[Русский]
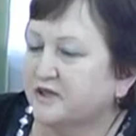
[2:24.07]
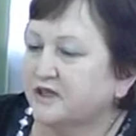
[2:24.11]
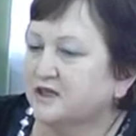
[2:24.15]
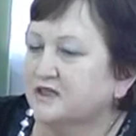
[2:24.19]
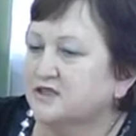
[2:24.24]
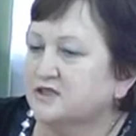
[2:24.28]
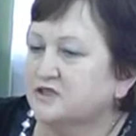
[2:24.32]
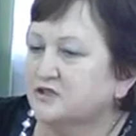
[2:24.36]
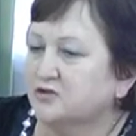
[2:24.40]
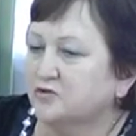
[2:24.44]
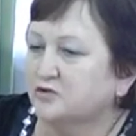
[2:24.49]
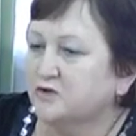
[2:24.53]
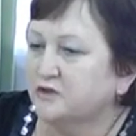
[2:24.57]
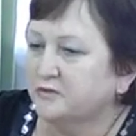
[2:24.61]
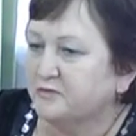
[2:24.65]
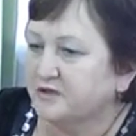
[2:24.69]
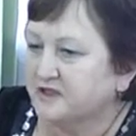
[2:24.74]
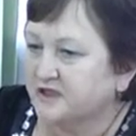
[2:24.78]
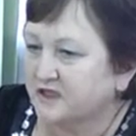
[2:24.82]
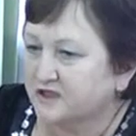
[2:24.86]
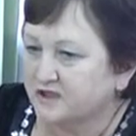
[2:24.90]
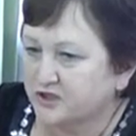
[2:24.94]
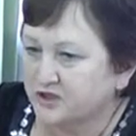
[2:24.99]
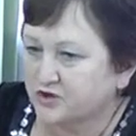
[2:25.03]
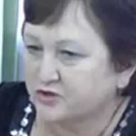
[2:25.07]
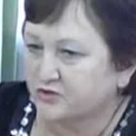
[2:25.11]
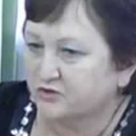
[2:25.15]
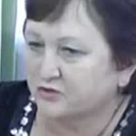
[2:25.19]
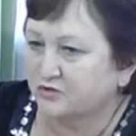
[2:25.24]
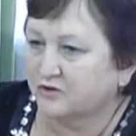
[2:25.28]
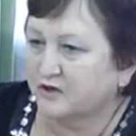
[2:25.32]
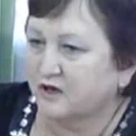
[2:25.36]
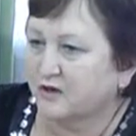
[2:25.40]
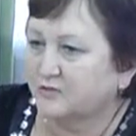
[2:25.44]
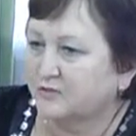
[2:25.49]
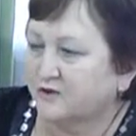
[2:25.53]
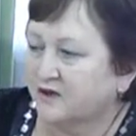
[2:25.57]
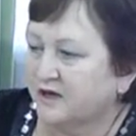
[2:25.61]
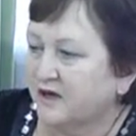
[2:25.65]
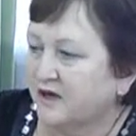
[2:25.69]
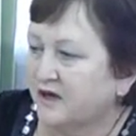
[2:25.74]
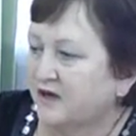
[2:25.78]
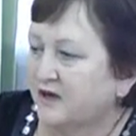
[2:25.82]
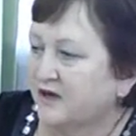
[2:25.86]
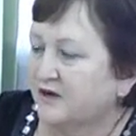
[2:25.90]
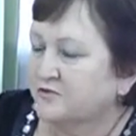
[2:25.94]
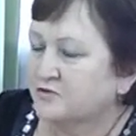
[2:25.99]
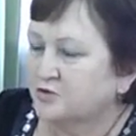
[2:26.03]
организационно-методическую как бы
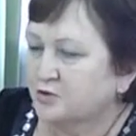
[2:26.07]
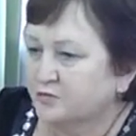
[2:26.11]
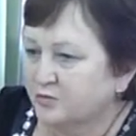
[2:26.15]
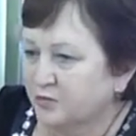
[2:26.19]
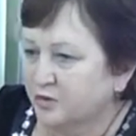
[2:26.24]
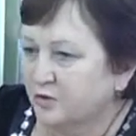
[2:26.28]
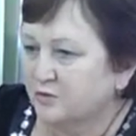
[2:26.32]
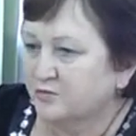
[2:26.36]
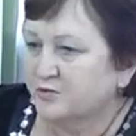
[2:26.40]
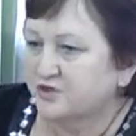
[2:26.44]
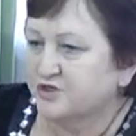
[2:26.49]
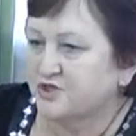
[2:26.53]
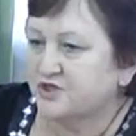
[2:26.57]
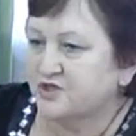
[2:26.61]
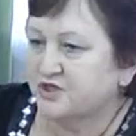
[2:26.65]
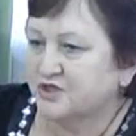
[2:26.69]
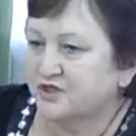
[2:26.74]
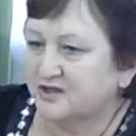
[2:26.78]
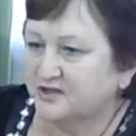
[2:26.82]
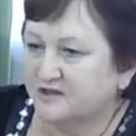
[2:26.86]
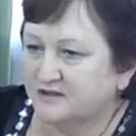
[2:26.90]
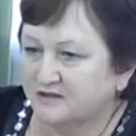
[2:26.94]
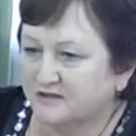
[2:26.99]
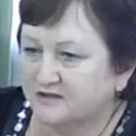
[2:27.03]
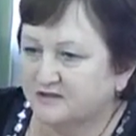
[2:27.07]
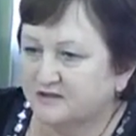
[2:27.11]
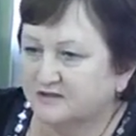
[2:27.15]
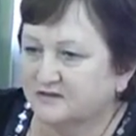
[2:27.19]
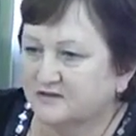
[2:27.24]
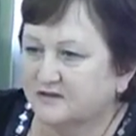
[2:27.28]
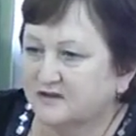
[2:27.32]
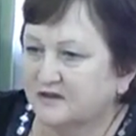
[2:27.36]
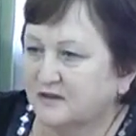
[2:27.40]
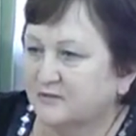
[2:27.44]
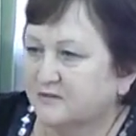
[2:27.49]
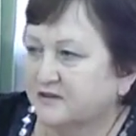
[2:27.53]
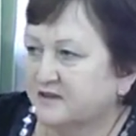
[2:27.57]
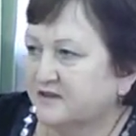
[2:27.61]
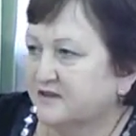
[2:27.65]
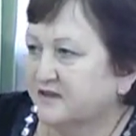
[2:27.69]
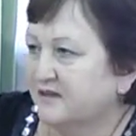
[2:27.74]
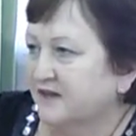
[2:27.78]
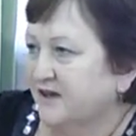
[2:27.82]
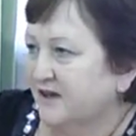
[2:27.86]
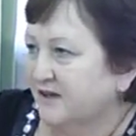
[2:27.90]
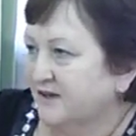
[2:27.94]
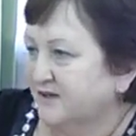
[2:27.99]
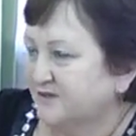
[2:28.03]
всю помощь и как
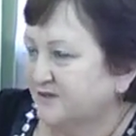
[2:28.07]
бы